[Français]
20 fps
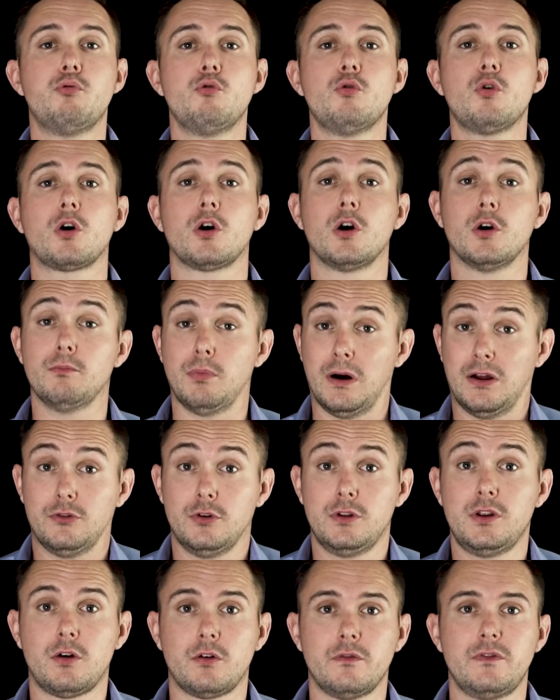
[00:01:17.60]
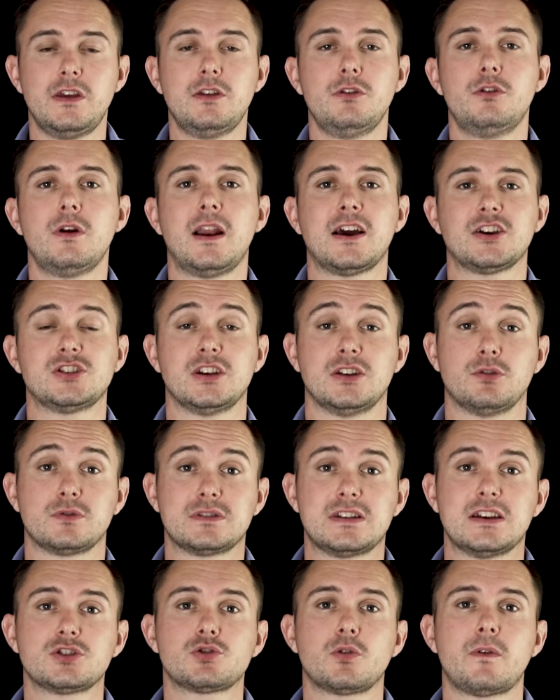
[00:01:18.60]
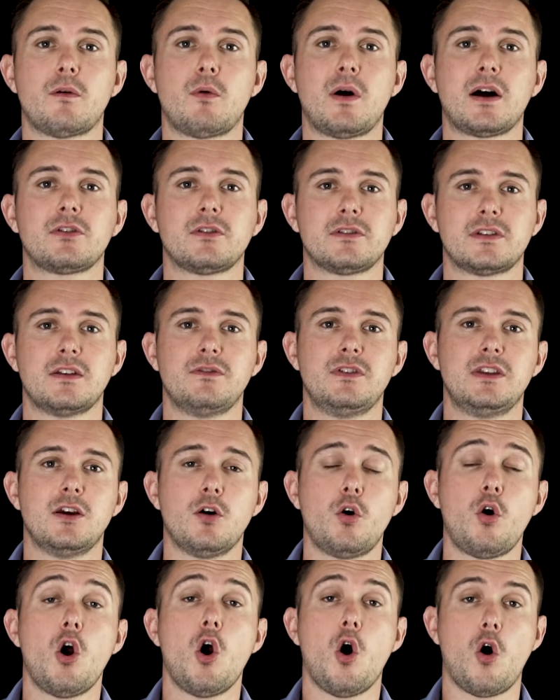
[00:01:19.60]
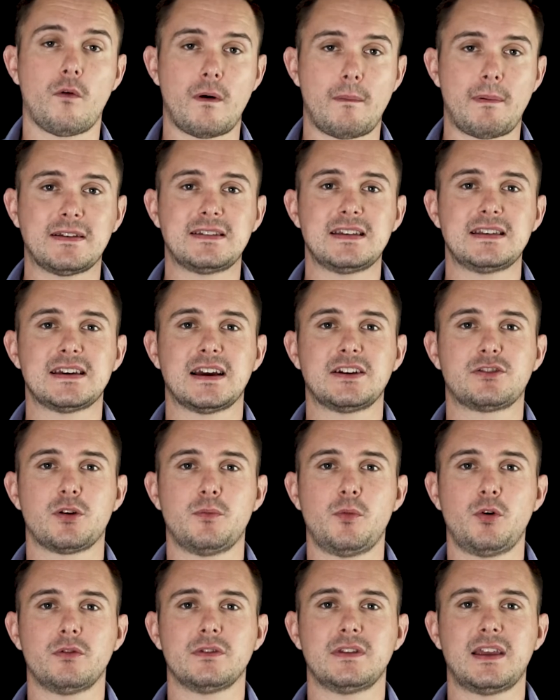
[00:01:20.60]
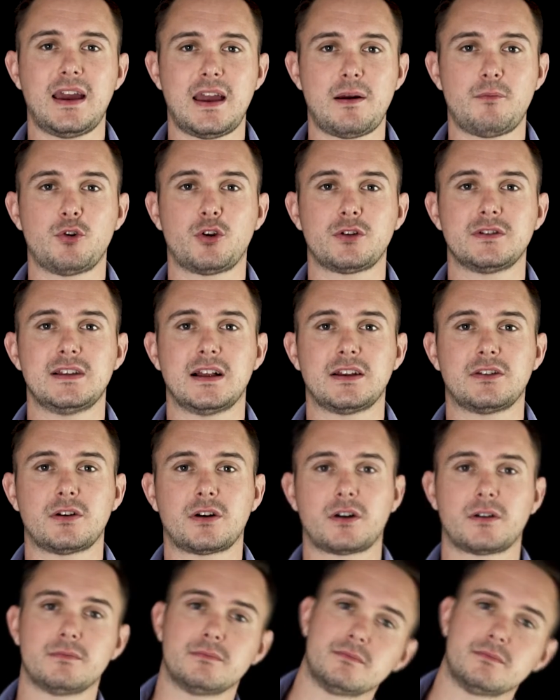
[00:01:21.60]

pour ben, donner envie de l'acheter. Donc c'est ce qu'on va voir dans cette vidéo. On va passer directement derrière mon ordinateur.